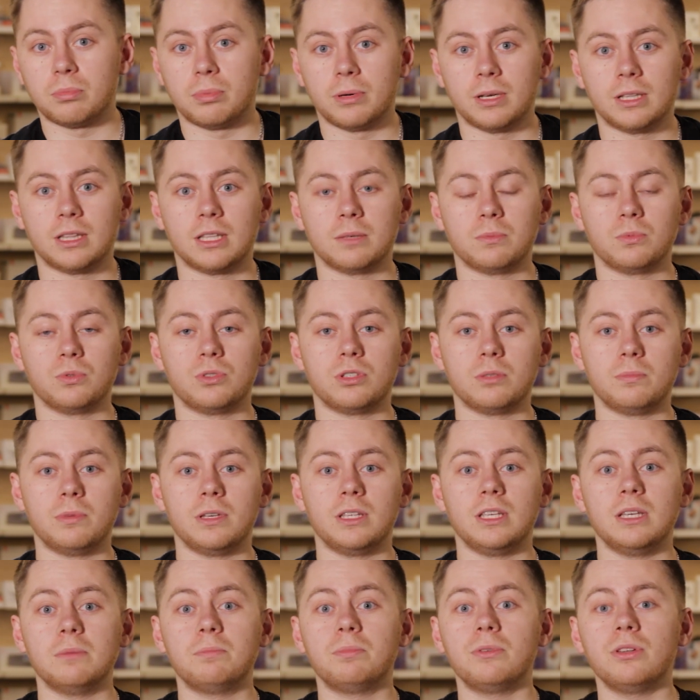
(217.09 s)
поэтому тебе
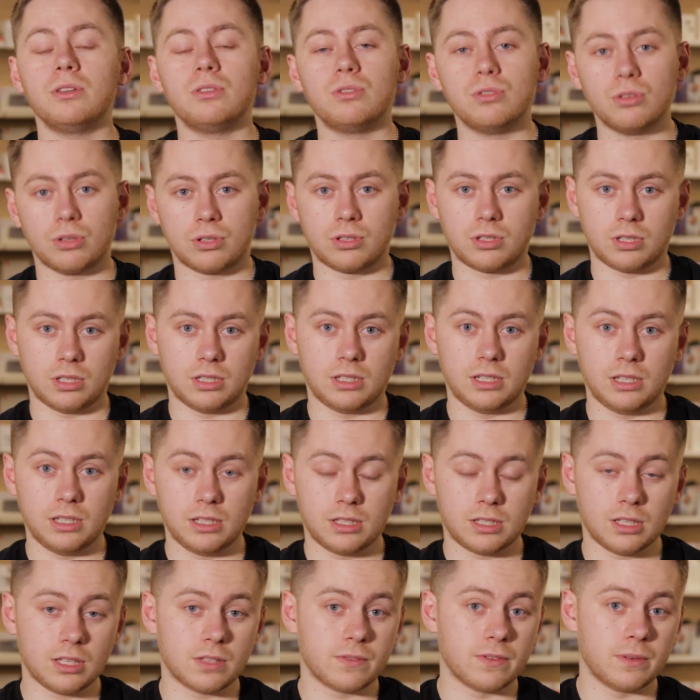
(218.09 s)
не придется
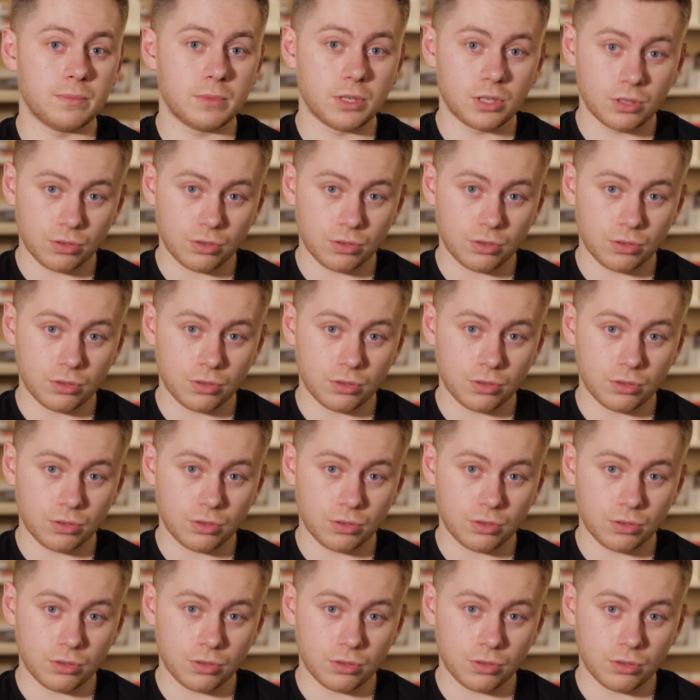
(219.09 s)
делиться своими